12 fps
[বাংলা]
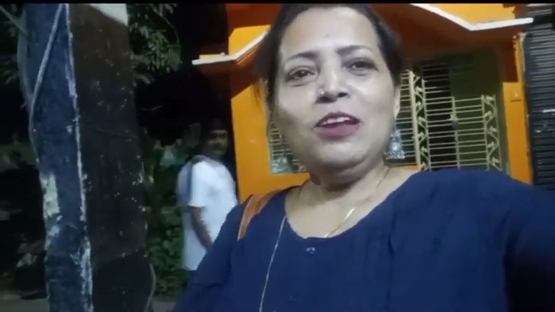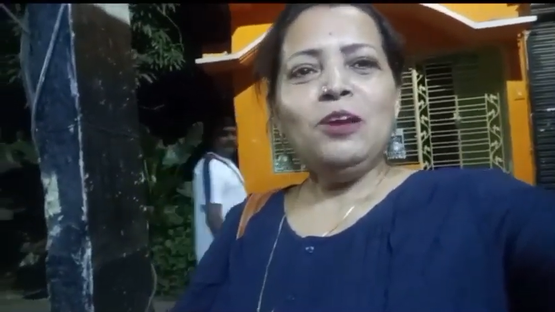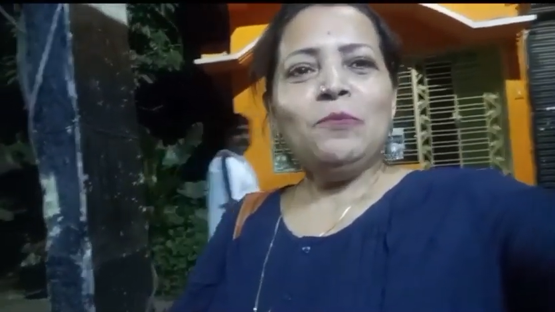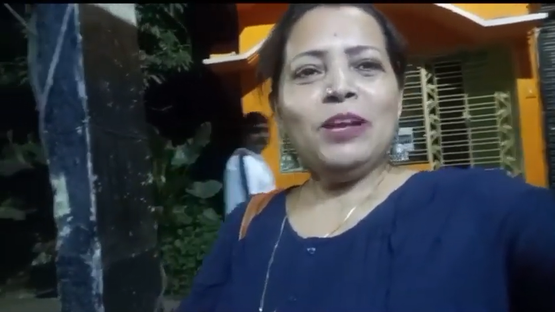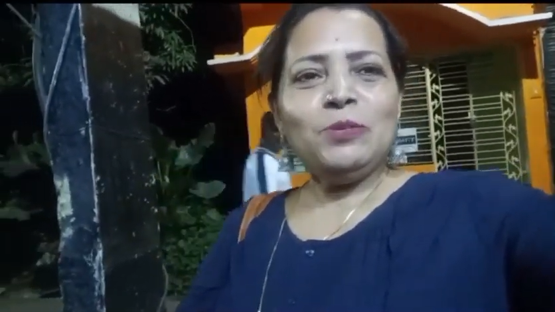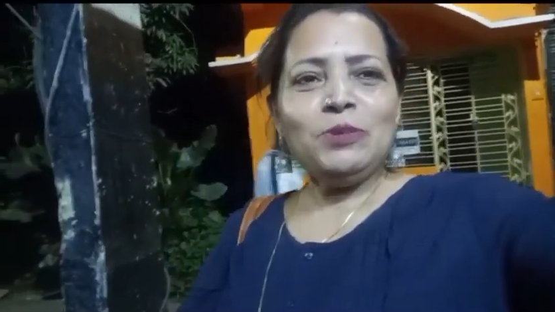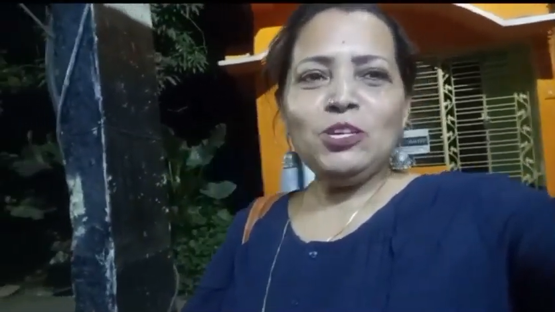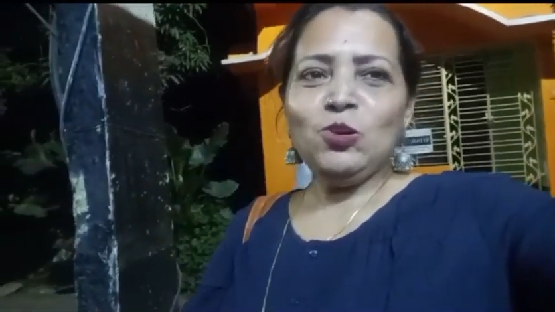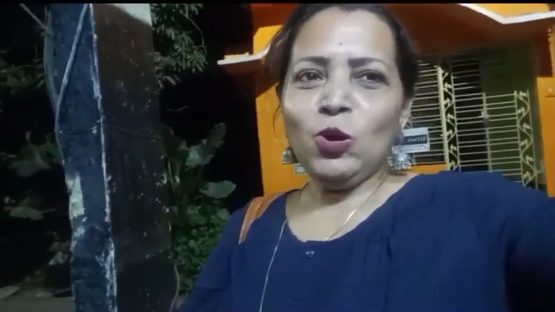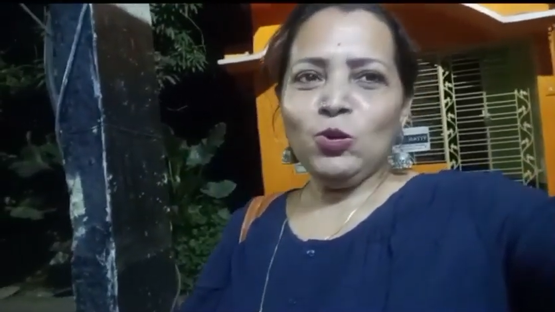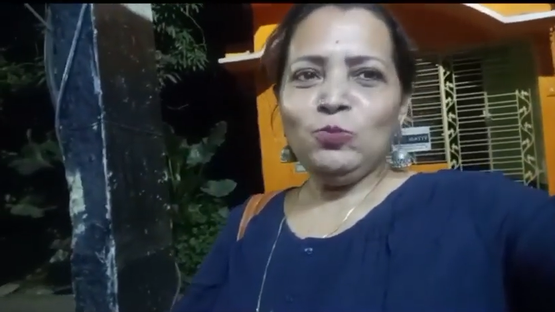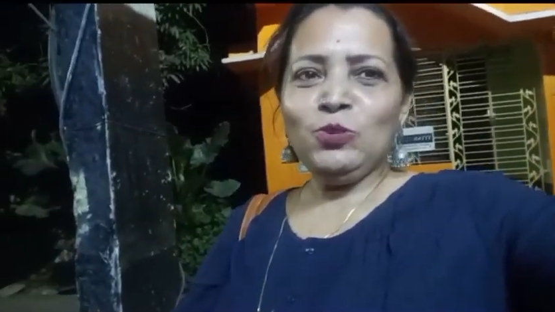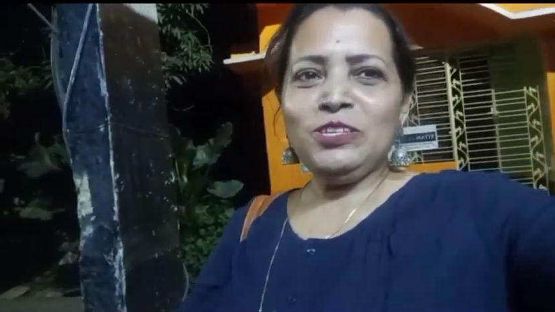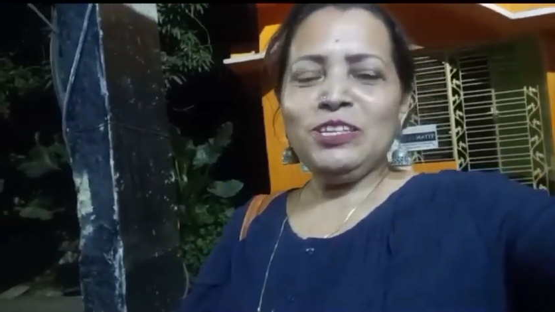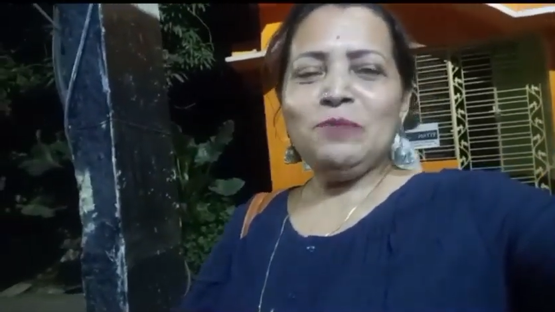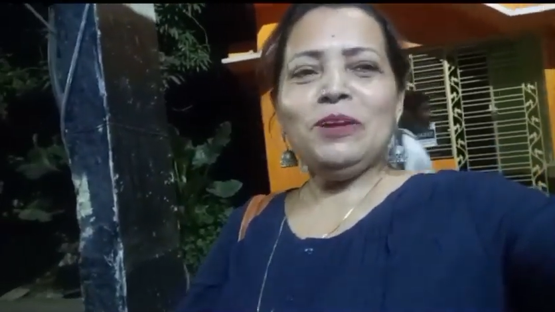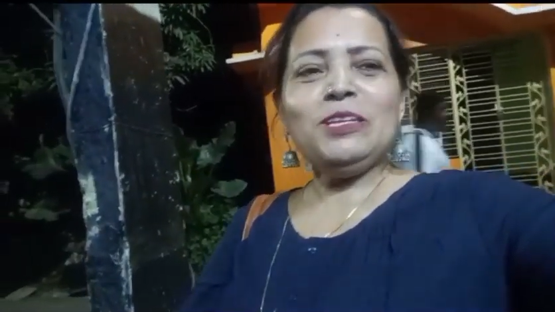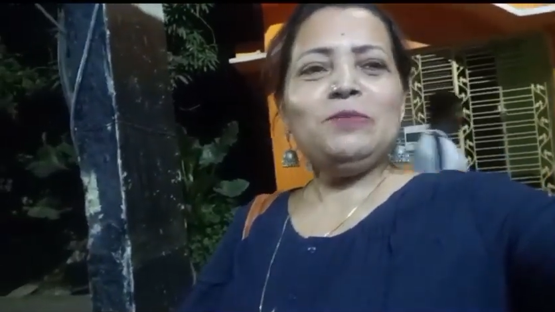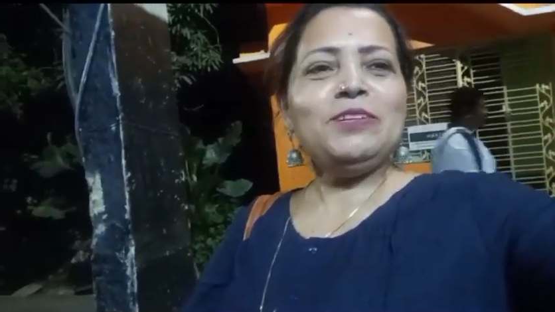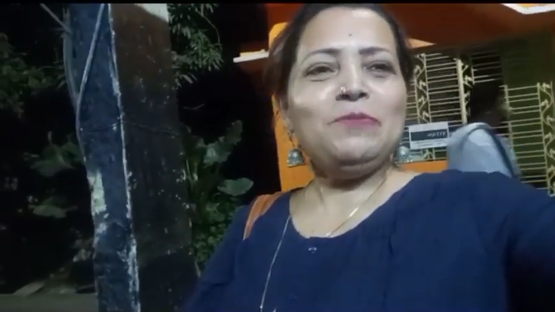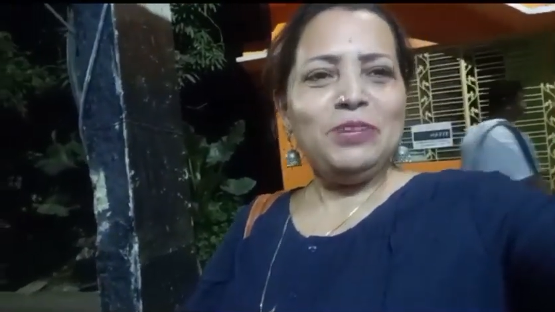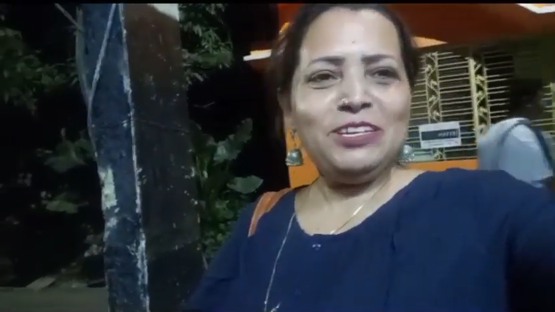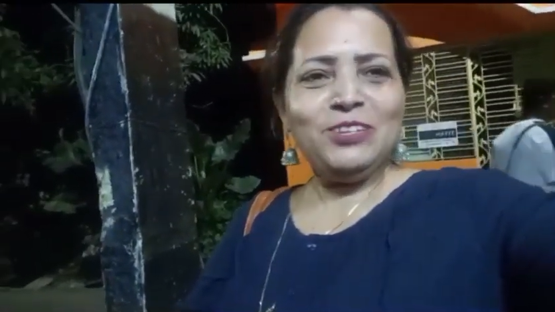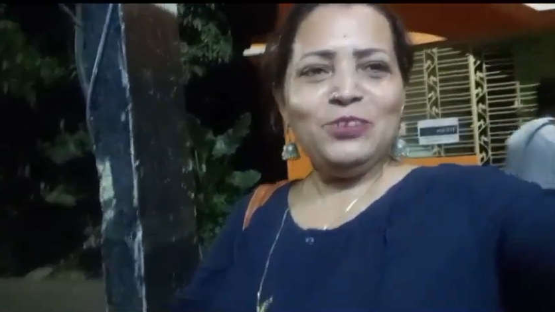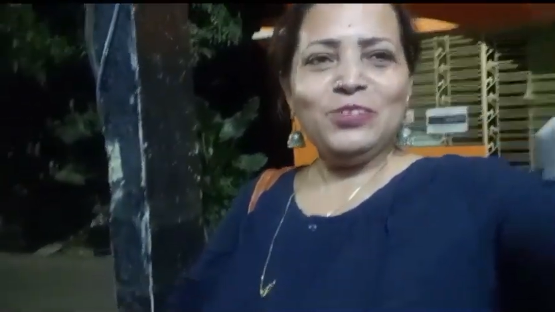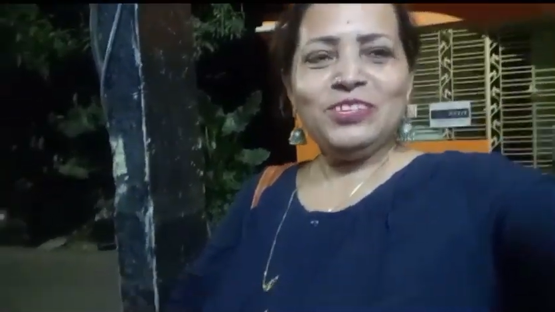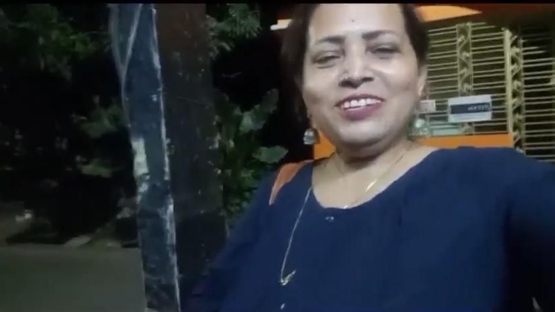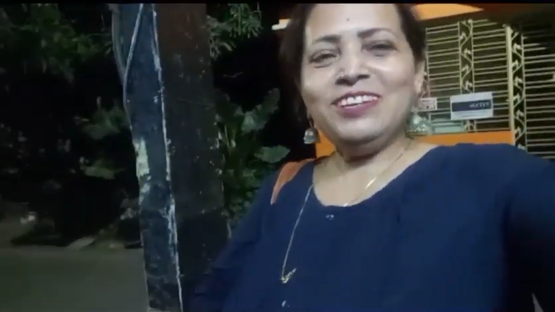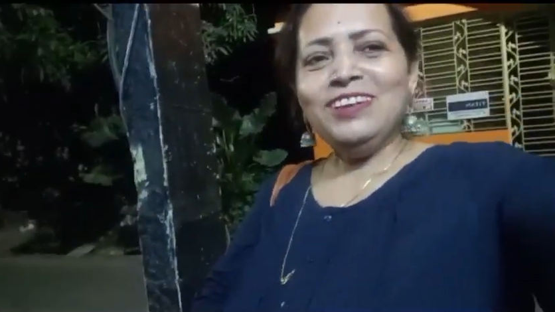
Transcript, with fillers: মাঝে মাঝে গরম হচ্ছে মাঝে মাঝে বৃষ্টি হচ্ছে